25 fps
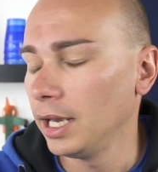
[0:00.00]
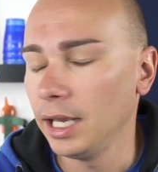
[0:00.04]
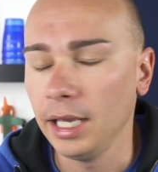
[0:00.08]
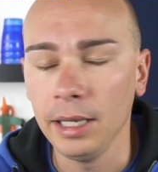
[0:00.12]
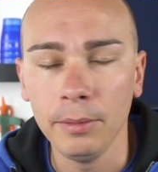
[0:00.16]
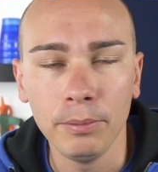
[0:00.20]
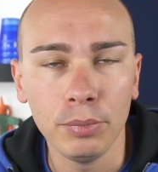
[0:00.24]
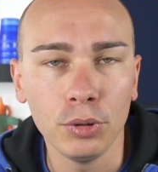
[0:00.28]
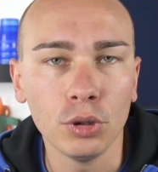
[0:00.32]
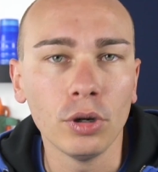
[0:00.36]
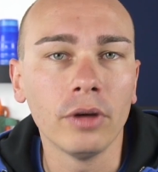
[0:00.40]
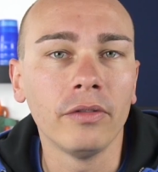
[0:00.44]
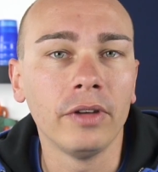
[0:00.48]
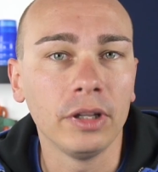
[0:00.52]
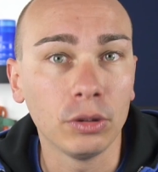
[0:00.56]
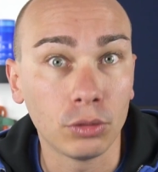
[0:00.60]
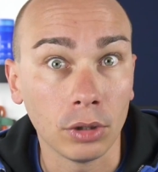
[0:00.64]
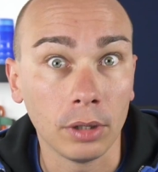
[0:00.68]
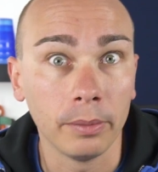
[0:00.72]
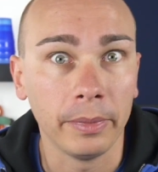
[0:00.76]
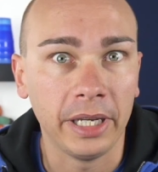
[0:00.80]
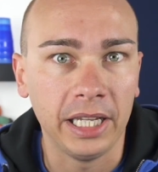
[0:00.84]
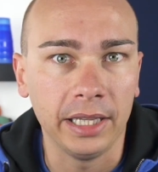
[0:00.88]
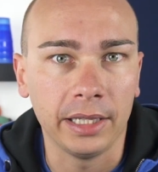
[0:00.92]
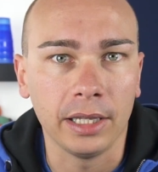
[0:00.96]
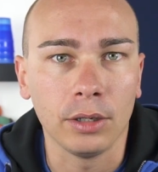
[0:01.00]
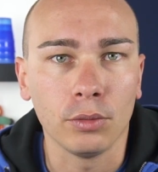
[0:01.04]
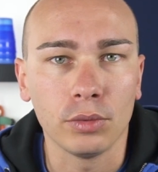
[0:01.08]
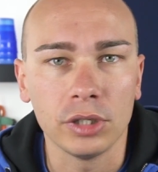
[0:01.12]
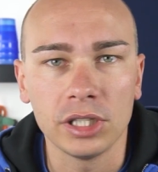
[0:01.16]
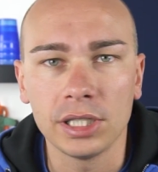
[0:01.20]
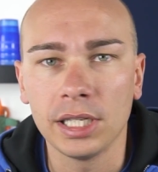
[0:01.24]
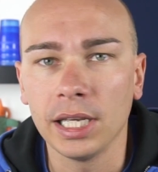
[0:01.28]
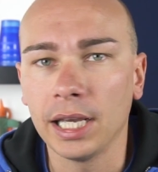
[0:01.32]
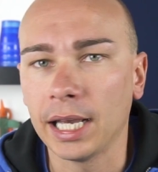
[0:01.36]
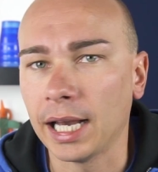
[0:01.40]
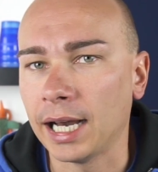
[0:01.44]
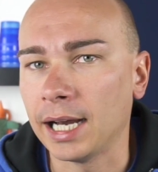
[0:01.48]
In più eventualmente in
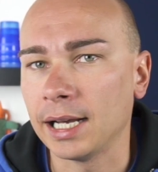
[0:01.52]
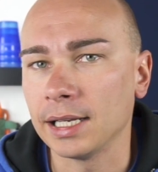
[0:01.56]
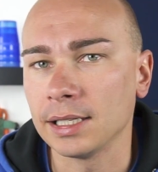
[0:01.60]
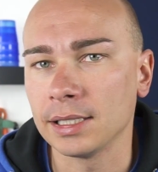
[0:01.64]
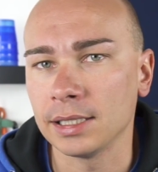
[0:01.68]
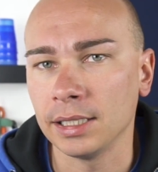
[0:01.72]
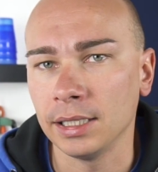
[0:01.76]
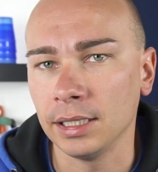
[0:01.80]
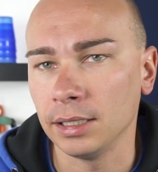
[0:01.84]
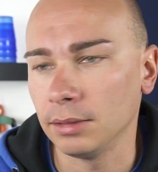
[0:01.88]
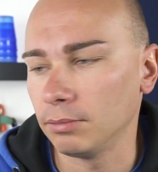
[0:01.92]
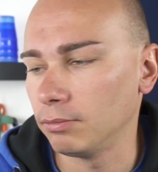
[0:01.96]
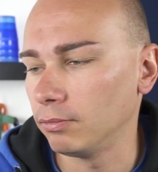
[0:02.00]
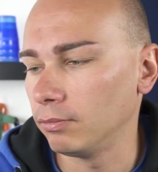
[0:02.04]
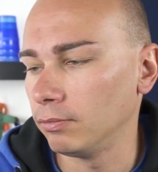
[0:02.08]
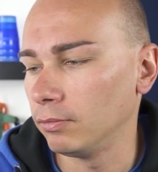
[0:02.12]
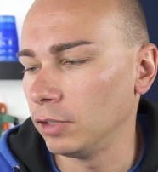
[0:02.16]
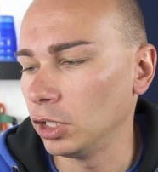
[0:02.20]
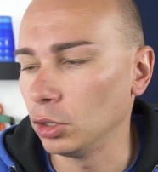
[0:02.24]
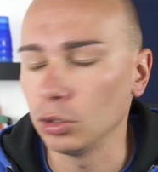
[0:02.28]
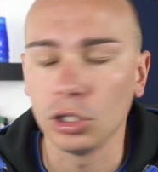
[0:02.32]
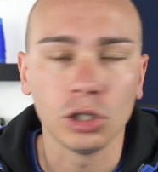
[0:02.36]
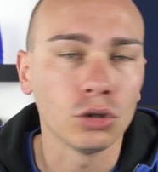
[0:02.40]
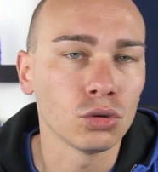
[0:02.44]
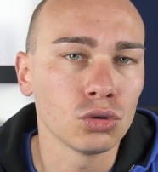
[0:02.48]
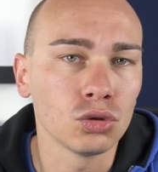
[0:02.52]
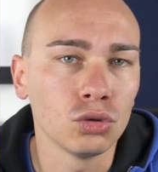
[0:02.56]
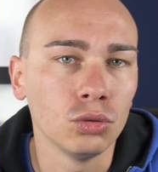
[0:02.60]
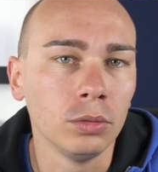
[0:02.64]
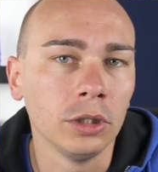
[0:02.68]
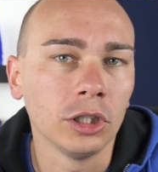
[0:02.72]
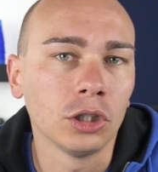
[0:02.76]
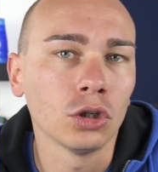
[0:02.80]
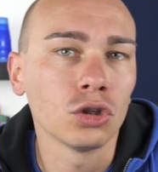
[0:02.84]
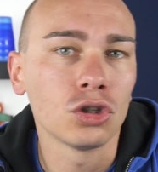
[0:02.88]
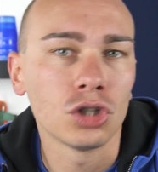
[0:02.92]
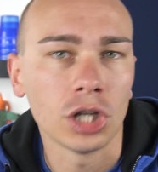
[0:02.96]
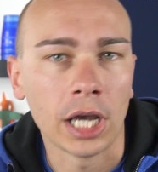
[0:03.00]
questi casi, ve lo dico
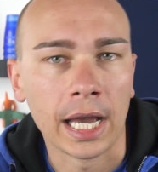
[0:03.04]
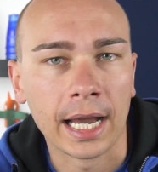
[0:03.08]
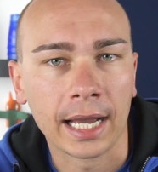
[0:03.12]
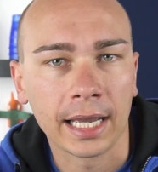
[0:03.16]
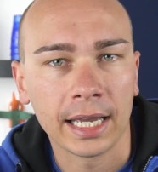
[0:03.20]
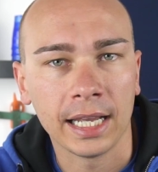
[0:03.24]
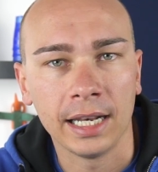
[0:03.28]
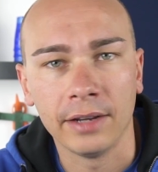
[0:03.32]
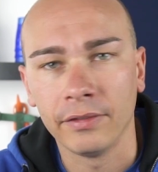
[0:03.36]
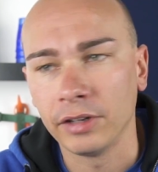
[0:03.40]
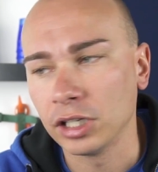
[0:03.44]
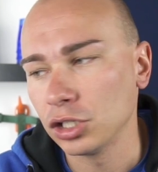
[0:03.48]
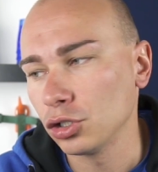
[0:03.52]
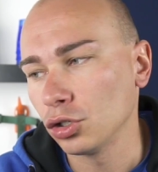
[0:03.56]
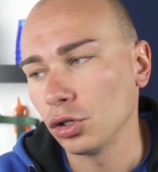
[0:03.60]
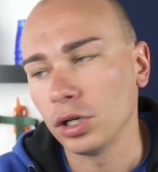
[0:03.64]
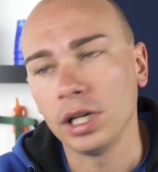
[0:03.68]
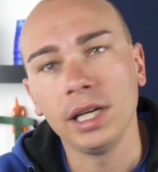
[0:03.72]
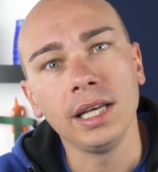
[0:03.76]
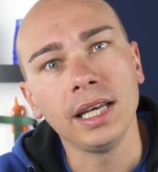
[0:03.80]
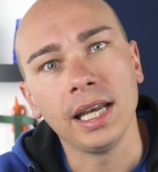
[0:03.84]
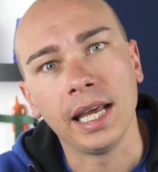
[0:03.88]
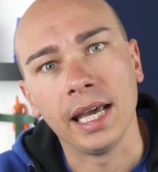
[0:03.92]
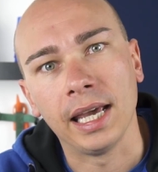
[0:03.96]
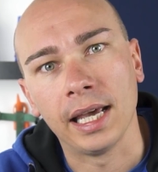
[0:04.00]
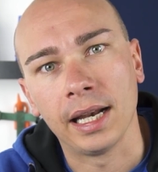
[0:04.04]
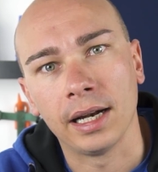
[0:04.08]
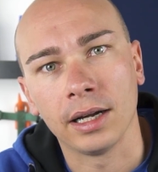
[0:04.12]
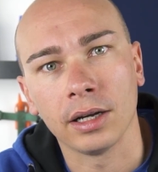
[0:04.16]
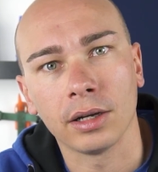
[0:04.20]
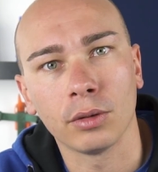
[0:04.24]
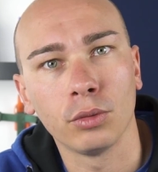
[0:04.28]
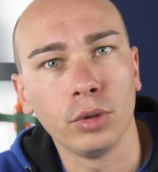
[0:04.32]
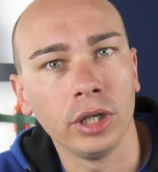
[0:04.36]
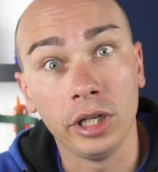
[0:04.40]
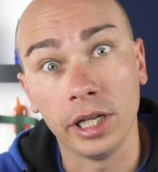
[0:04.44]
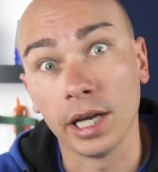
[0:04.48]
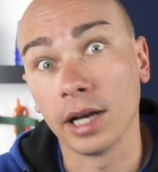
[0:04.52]
subito, c'è anche la versione in
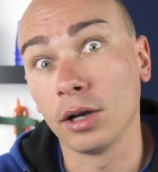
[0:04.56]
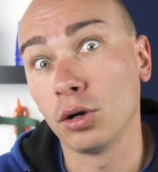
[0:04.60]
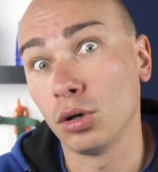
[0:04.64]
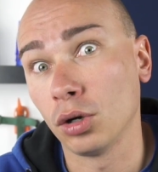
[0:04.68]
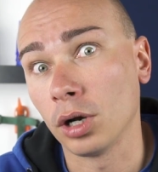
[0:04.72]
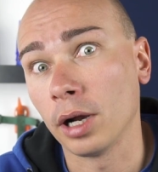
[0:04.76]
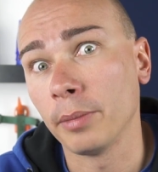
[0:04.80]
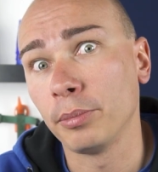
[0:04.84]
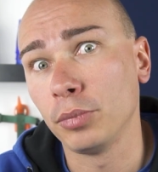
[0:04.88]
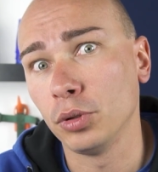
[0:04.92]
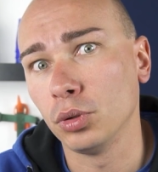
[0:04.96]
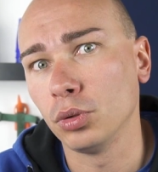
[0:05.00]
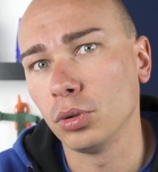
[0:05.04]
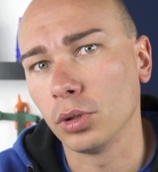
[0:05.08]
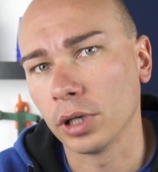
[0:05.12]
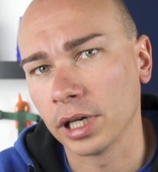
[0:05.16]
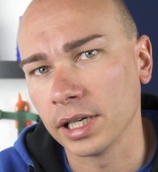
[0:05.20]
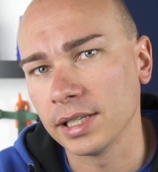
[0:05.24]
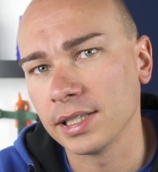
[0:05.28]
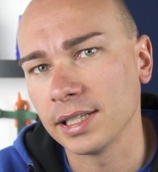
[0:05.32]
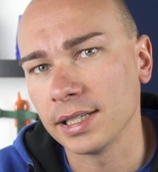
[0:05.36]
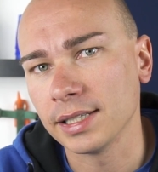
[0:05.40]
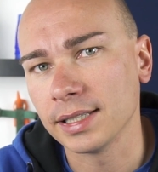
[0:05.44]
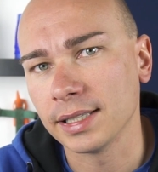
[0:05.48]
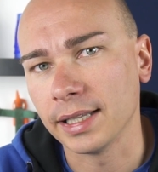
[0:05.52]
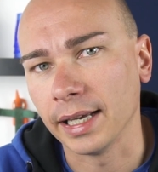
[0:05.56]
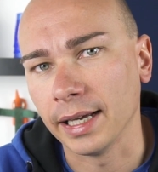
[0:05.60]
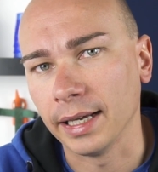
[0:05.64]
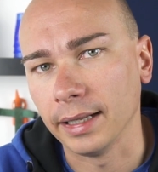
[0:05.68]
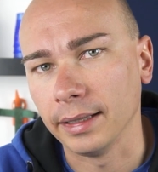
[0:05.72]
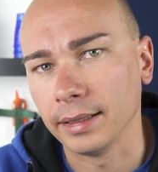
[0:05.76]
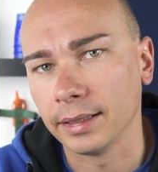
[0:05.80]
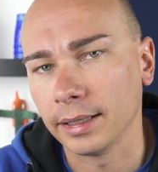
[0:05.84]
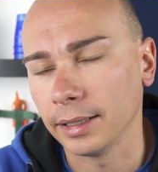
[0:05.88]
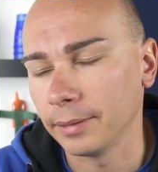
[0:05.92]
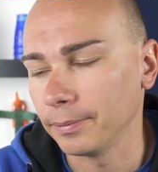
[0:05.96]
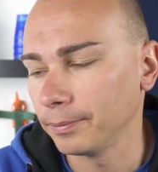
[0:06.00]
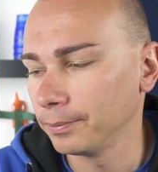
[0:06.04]
nera, quindi ancora più
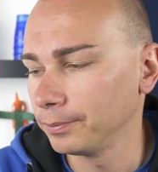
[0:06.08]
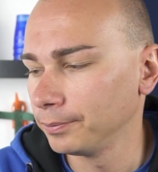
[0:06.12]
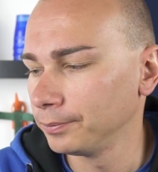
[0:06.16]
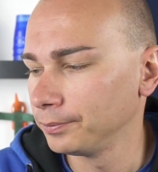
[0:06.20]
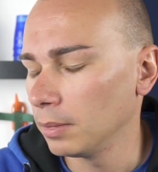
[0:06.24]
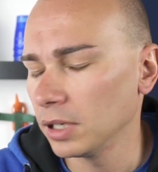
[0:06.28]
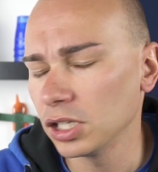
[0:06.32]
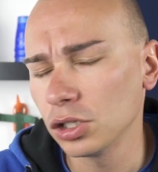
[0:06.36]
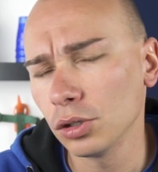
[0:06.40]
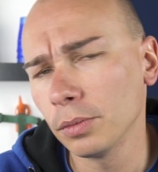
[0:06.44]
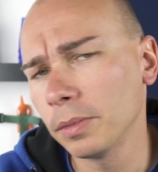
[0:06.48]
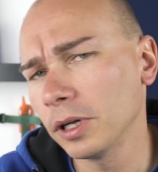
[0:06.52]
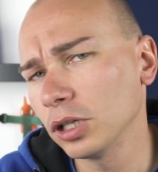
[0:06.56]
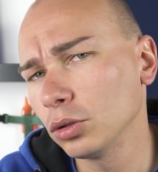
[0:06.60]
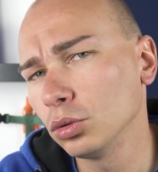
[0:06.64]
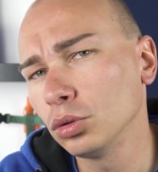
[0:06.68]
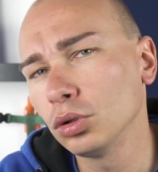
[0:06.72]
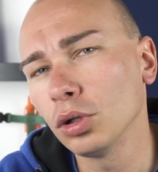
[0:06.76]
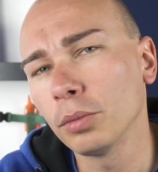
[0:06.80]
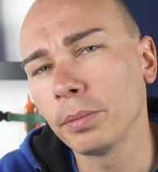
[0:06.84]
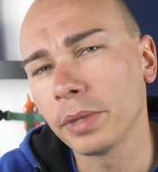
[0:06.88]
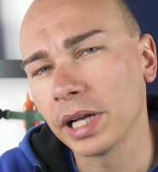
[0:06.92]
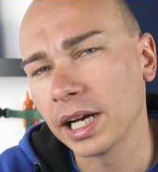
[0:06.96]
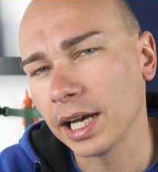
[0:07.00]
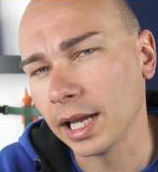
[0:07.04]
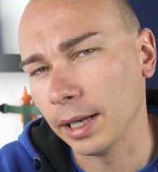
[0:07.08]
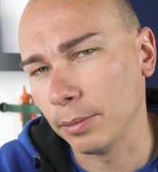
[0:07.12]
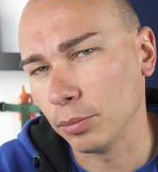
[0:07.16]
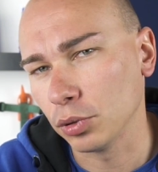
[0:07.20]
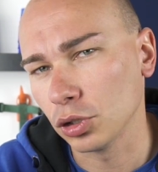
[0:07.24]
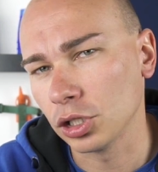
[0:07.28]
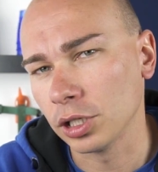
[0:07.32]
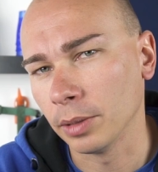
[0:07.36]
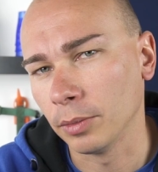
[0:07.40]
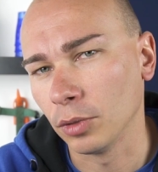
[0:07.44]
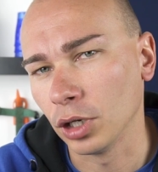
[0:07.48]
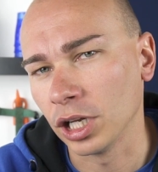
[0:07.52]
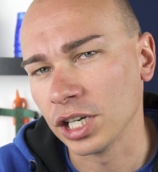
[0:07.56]
resistente ma soprattutto perché
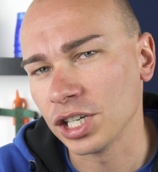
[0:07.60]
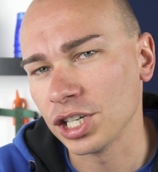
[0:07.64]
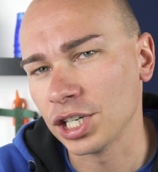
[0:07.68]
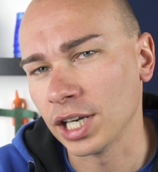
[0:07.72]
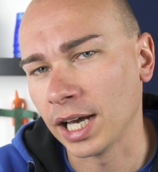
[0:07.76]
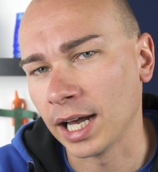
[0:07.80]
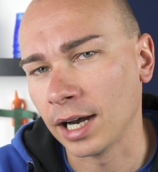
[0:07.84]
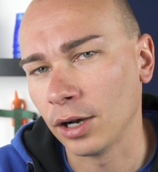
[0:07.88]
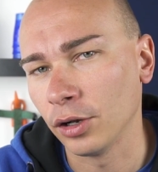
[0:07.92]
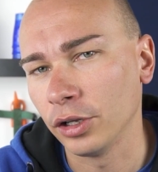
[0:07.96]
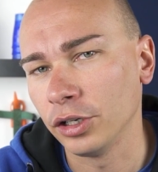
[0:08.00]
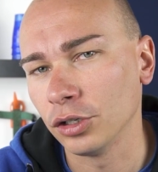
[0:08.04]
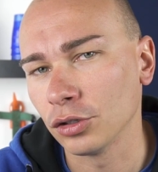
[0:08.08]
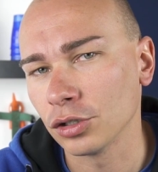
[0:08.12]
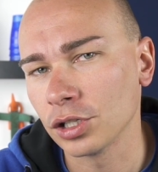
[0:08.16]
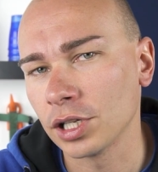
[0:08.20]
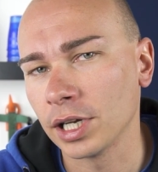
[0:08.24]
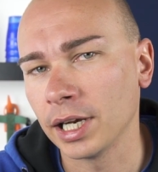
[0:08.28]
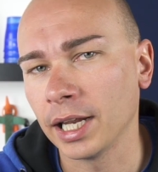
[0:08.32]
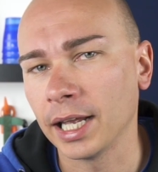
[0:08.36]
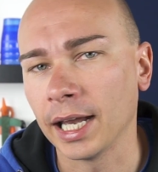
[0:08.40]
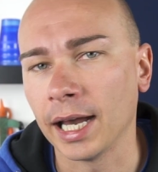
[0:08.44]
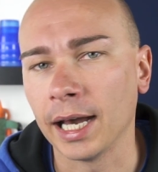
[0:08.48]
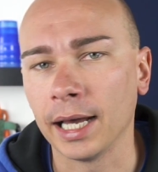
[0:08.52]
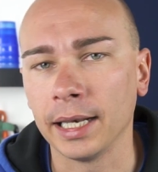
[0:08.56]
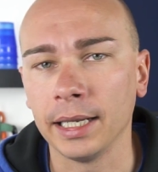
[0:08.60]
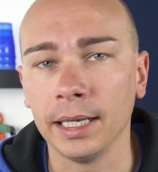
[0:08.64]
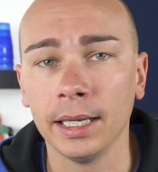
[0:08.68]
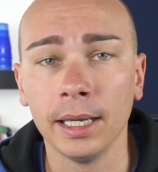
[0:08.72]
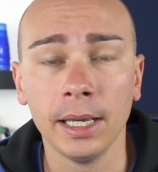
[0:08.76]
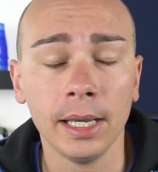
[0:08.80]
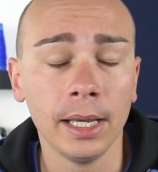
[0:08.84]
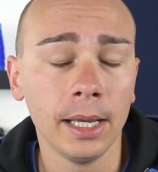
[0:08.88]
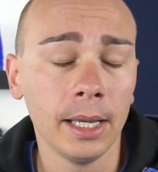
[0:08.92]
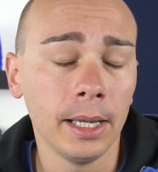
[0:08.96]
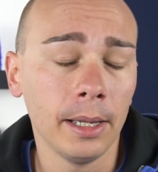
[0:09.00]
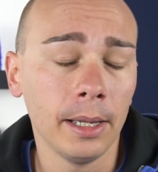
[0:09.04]
possiamo lasciarlo ai nostri cani?